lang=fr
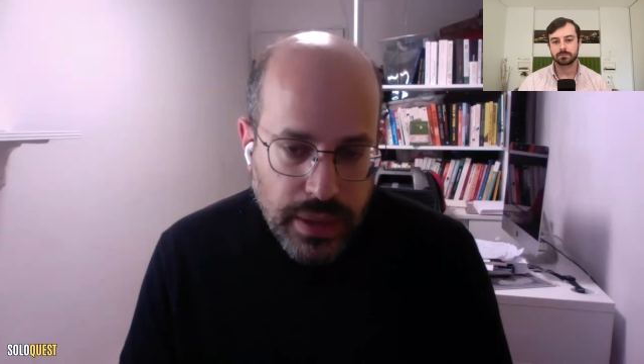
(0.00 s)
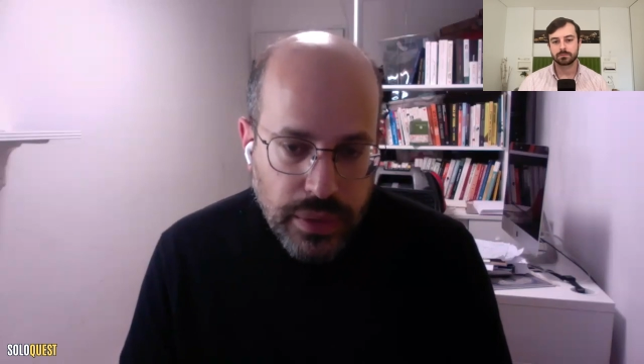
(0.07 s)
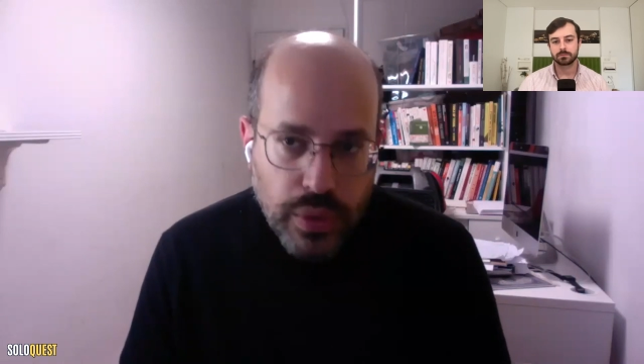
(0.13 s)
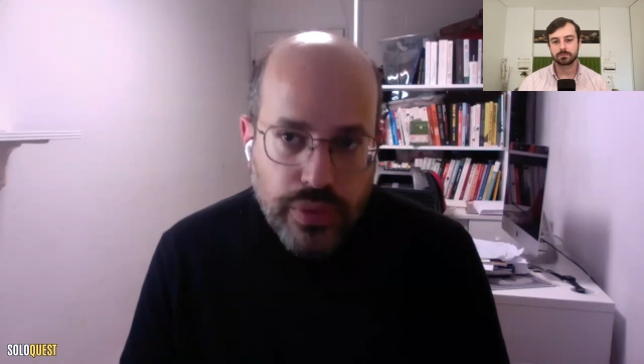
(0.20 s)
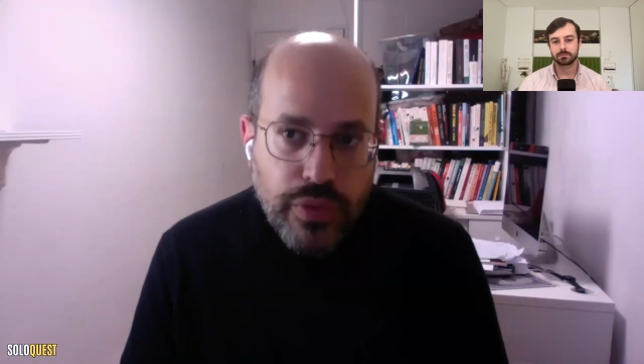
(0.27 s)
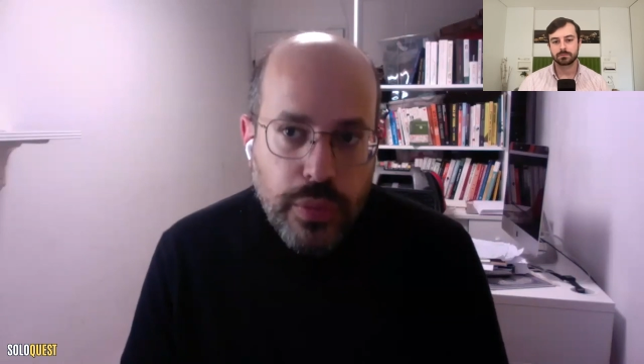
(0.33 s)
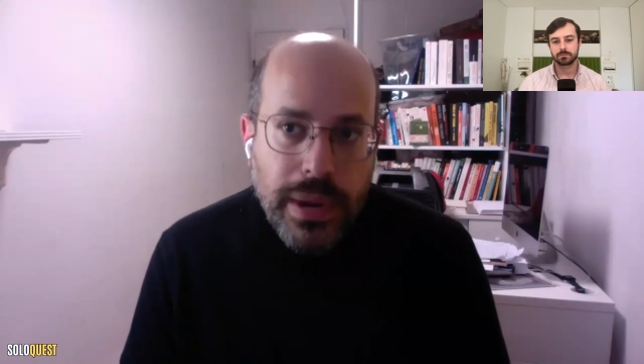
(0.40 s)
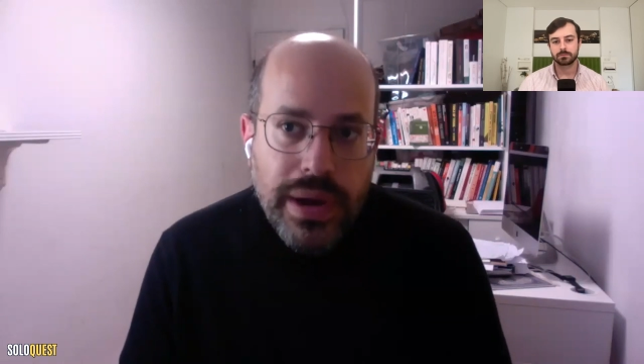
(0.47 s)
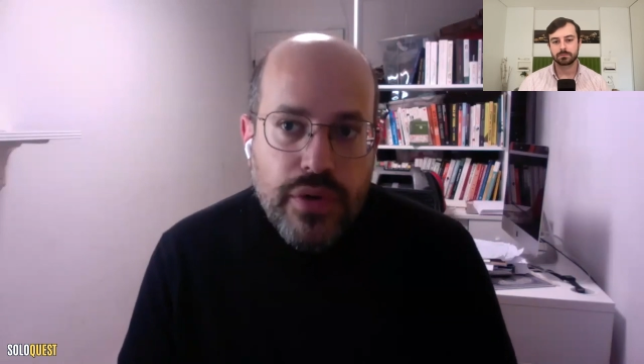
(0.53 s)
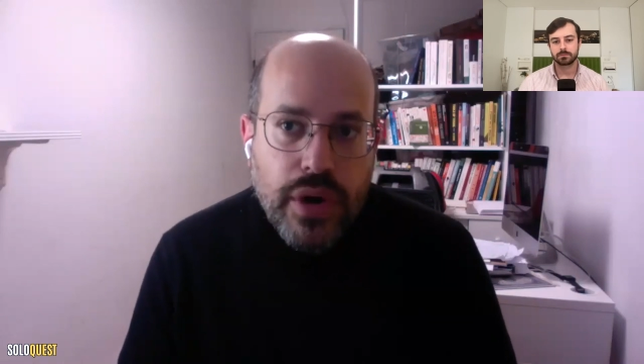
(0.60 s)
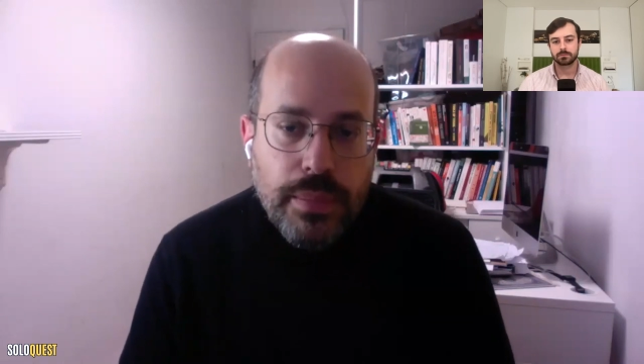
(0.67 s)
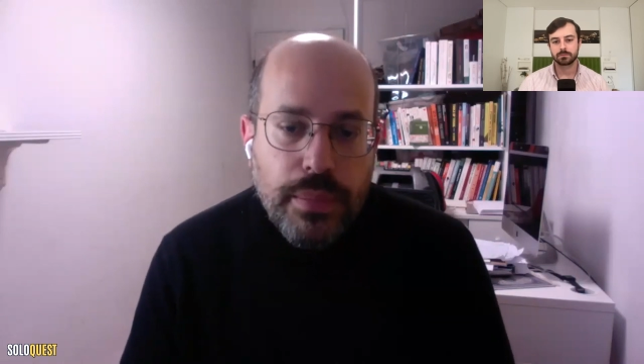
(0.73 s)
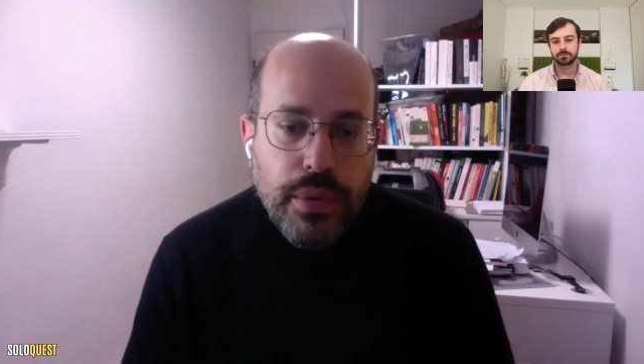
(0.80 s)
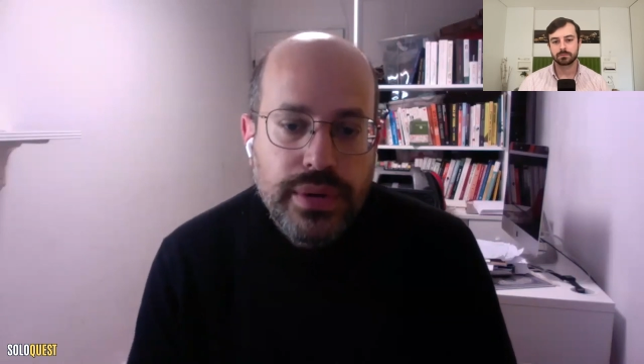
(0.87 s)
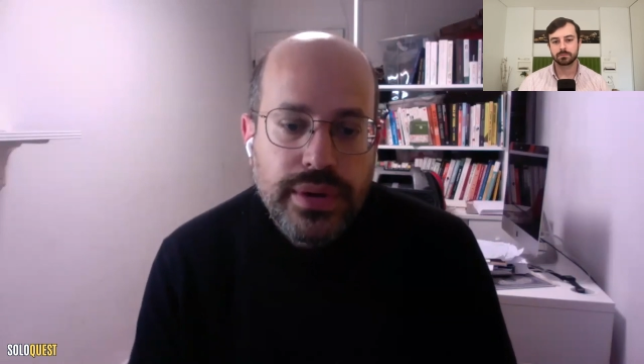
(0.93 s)
Donc faut pas
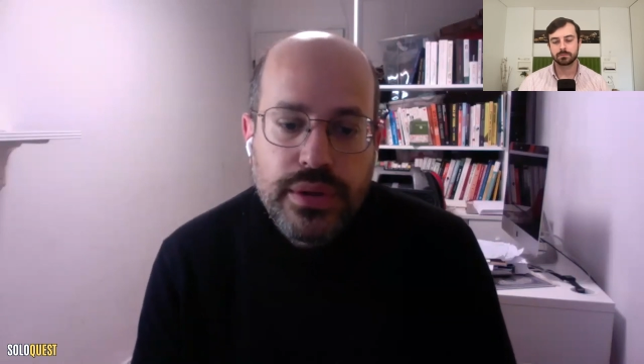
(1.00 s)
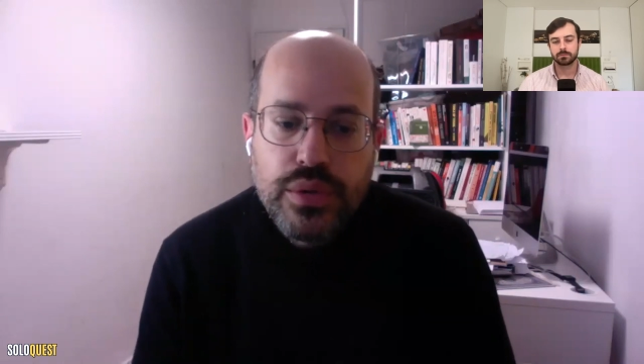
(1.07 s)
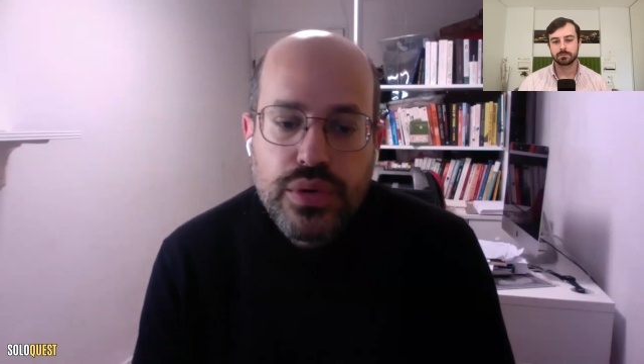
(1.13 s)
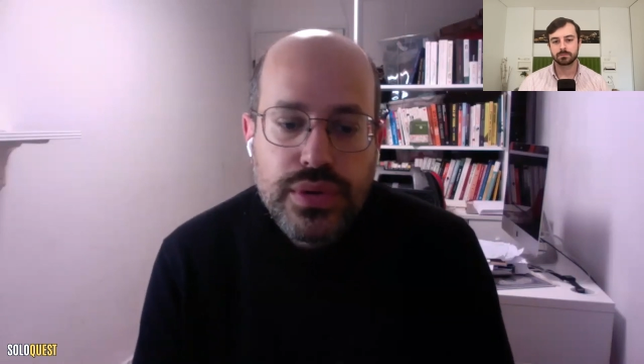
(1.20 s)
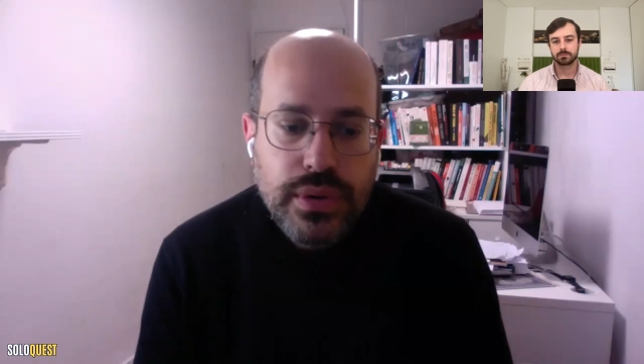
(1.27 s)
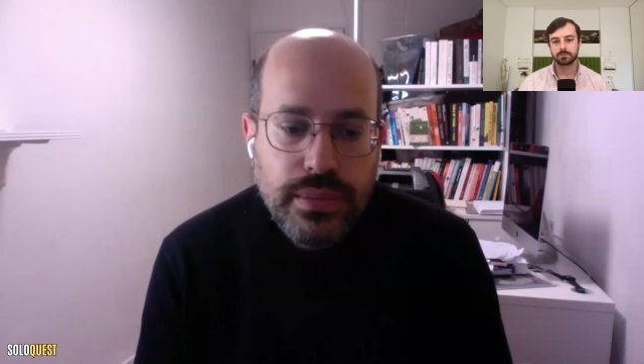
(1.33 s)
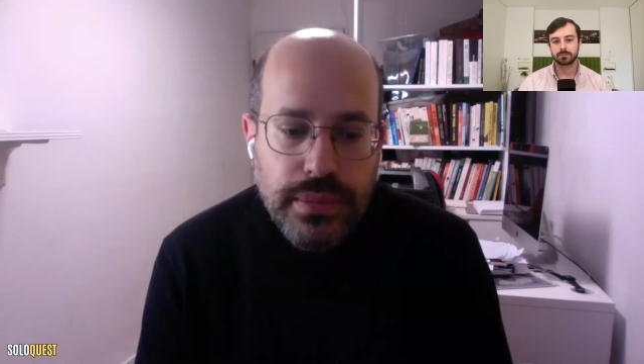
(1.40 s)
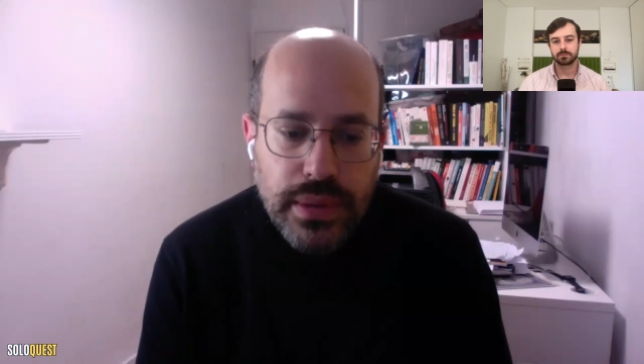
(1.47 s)
avoir peur des 200